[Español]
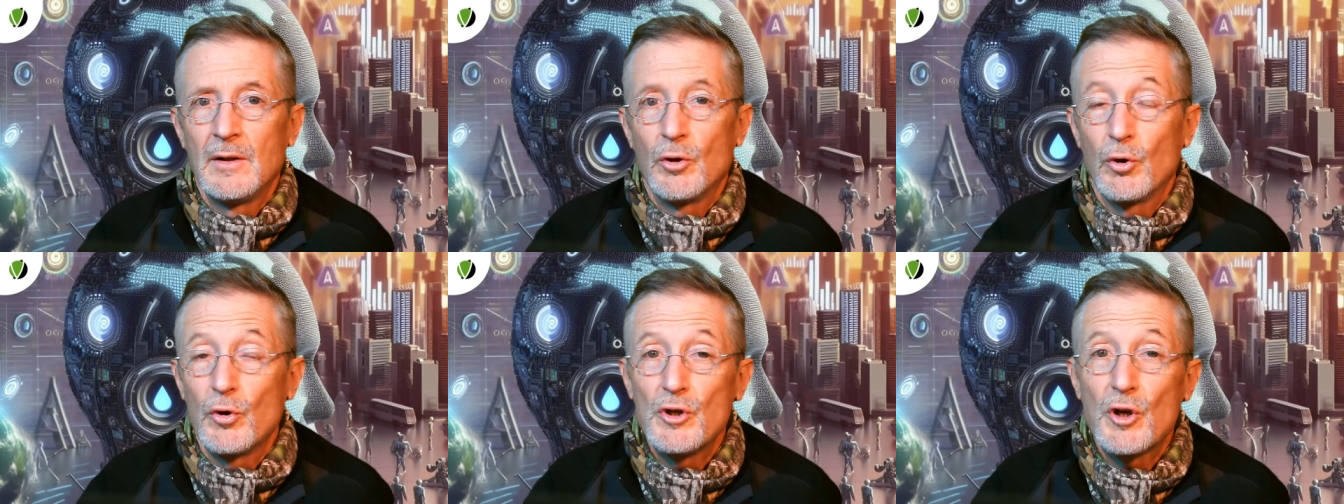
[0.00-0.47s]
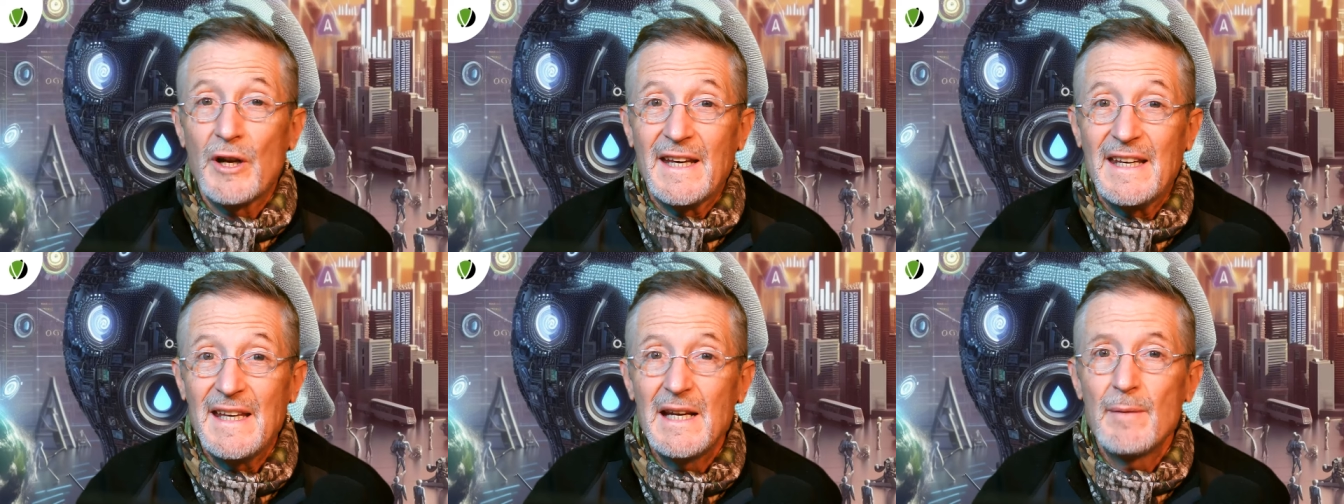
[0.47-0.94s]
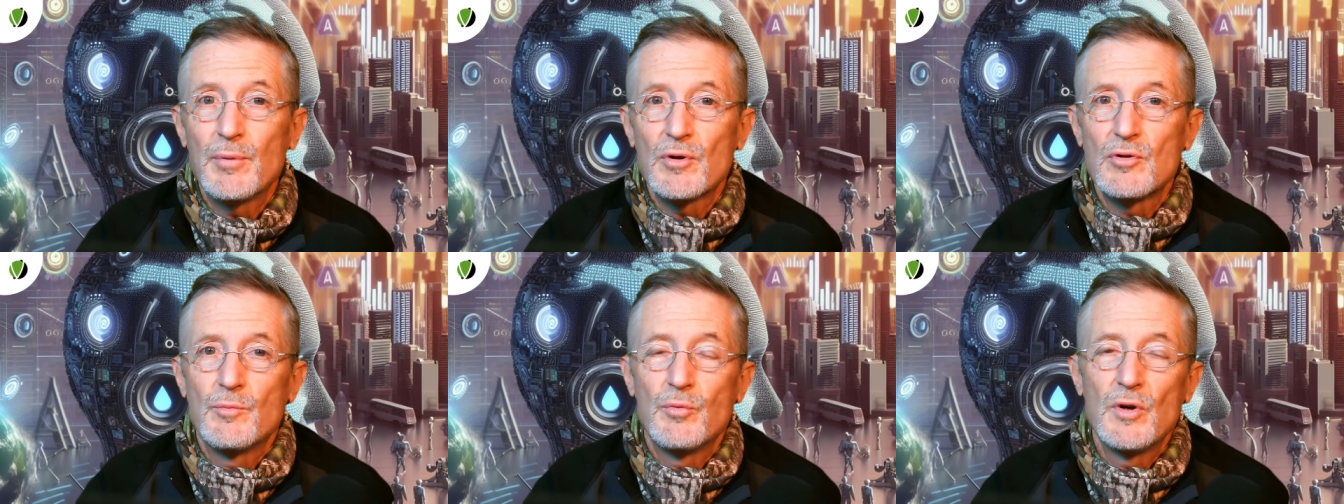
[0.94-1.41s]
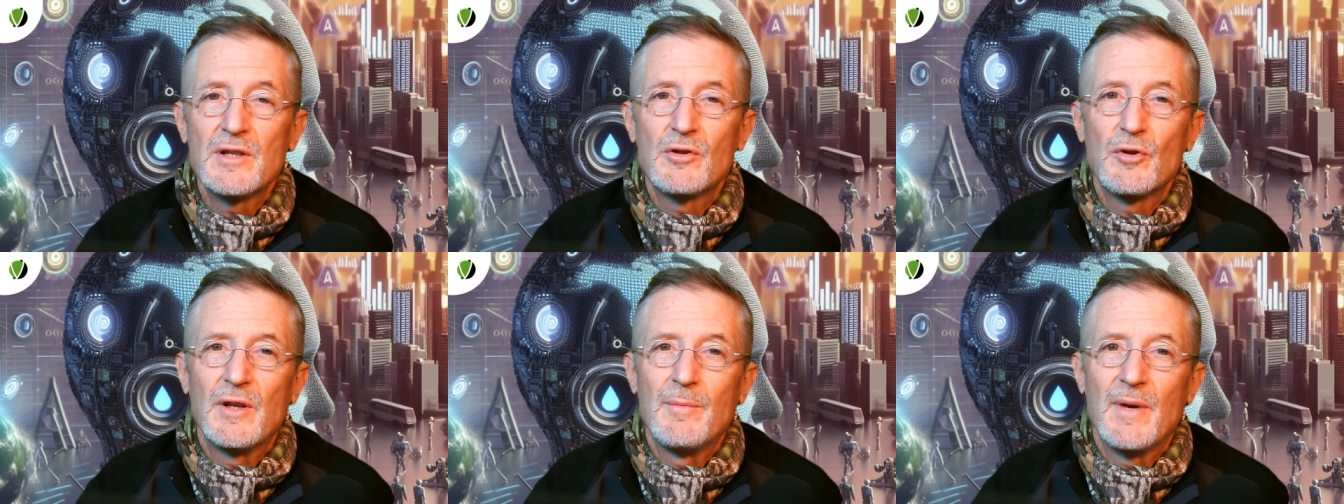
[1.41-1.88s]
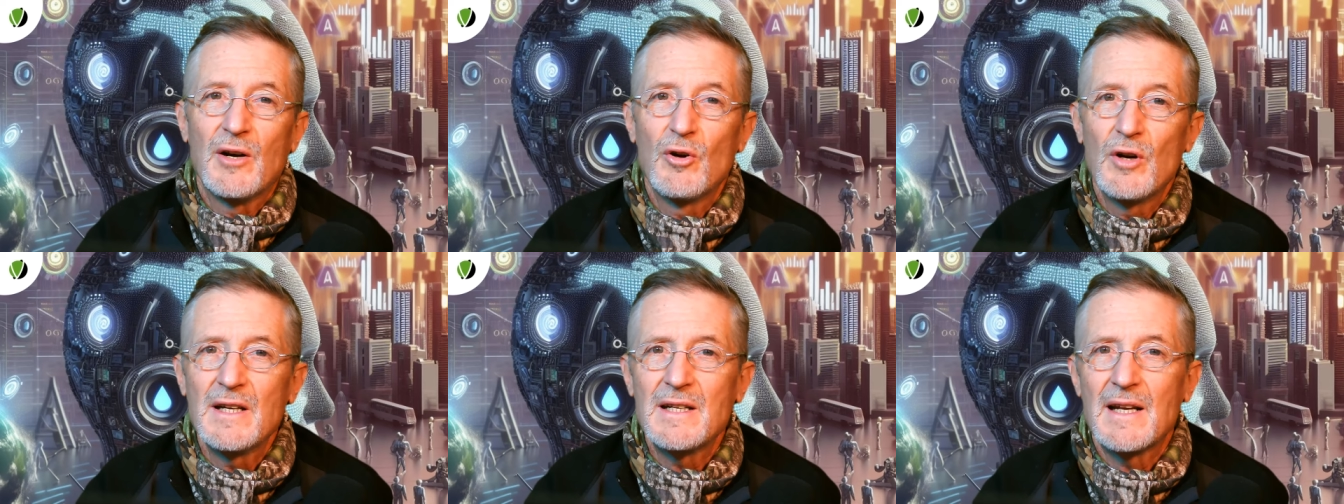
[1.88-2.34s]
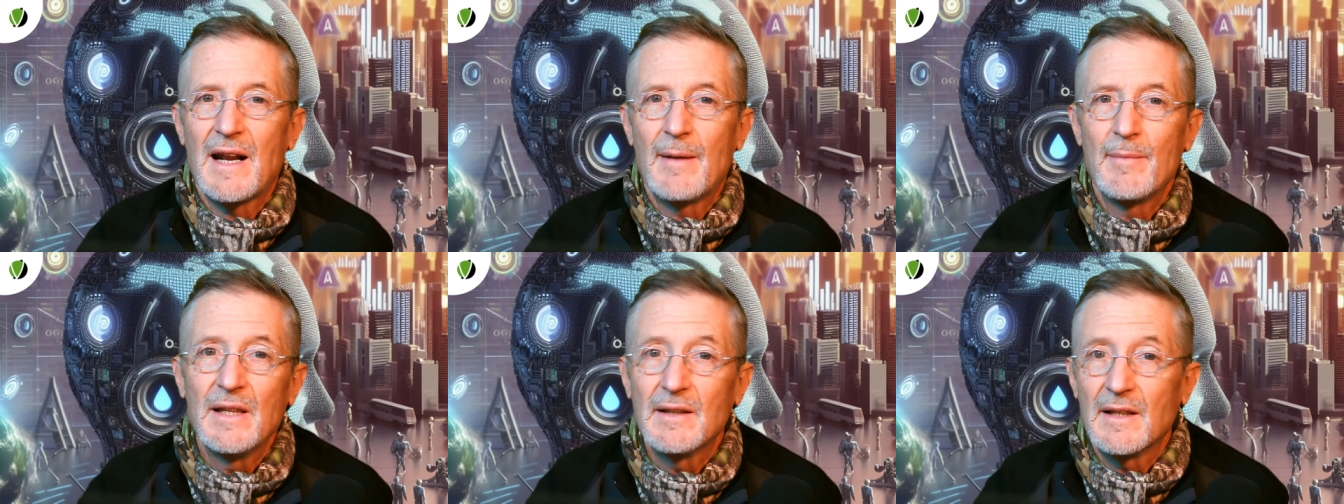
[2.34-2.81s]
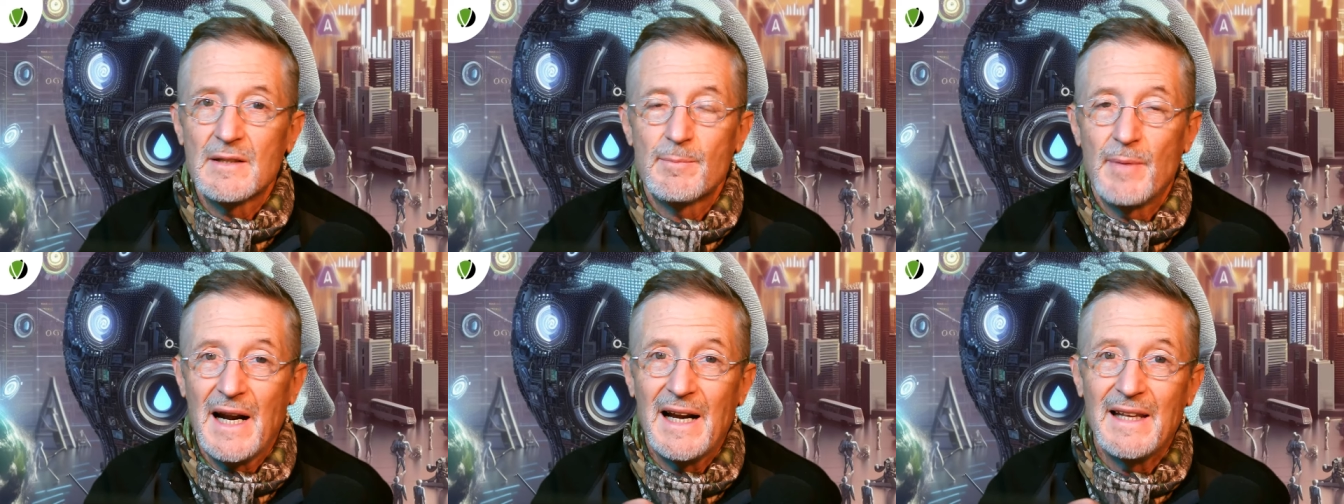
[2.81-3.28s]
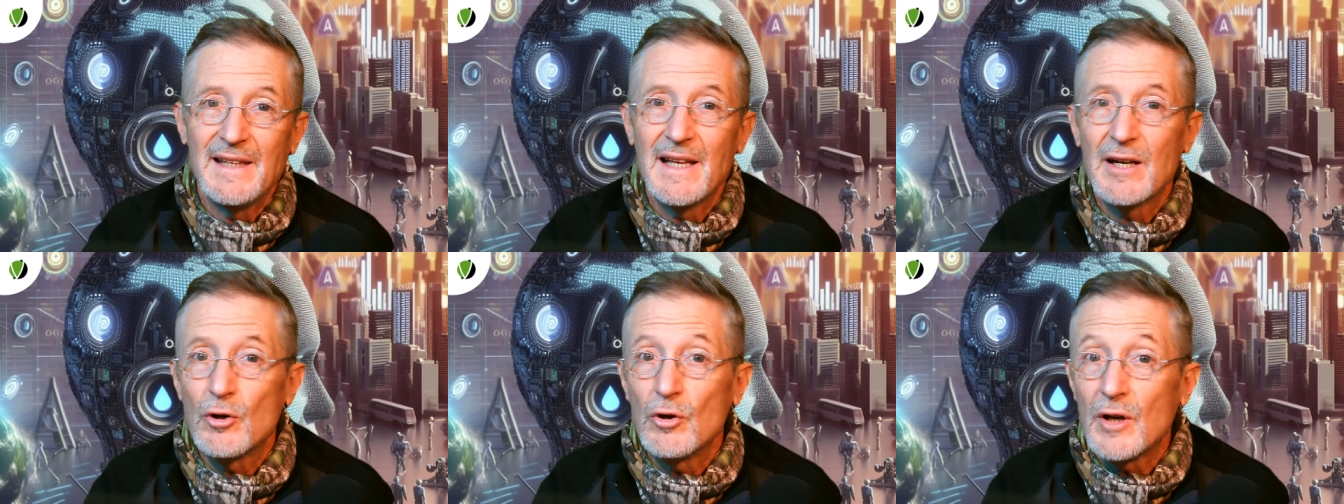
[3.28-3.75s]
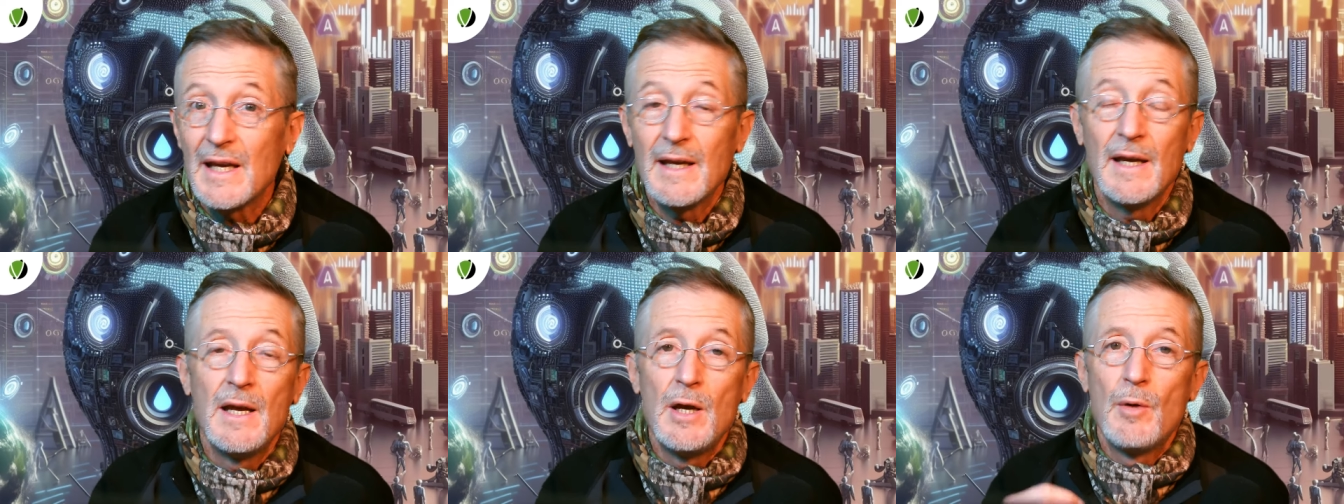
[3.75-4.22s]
Todo ello requiere, por supuesto, de mejores herramientas. ¿Para lidiar con qué?